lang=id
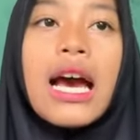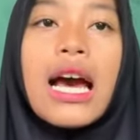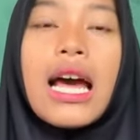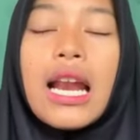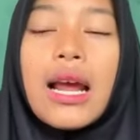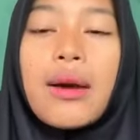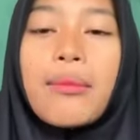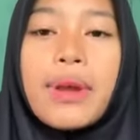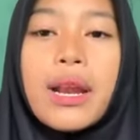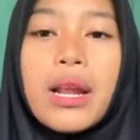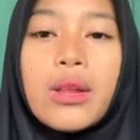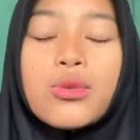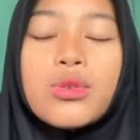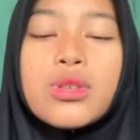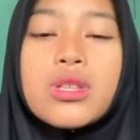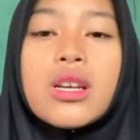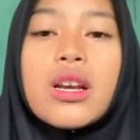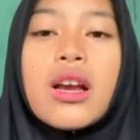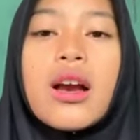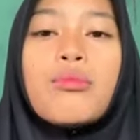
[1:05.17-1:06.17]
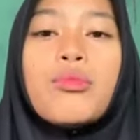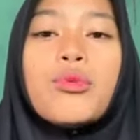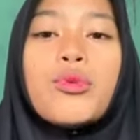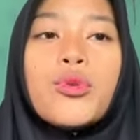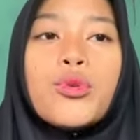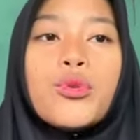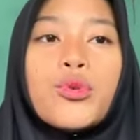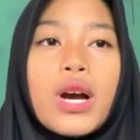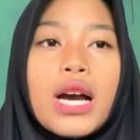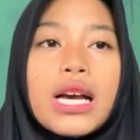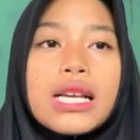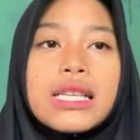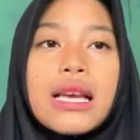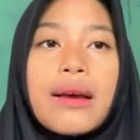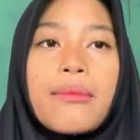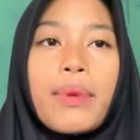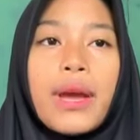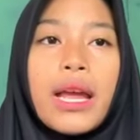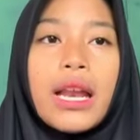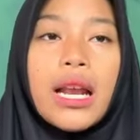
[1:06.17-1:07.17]
632
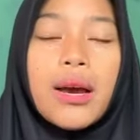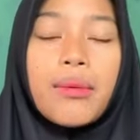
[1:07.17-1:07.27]
sampai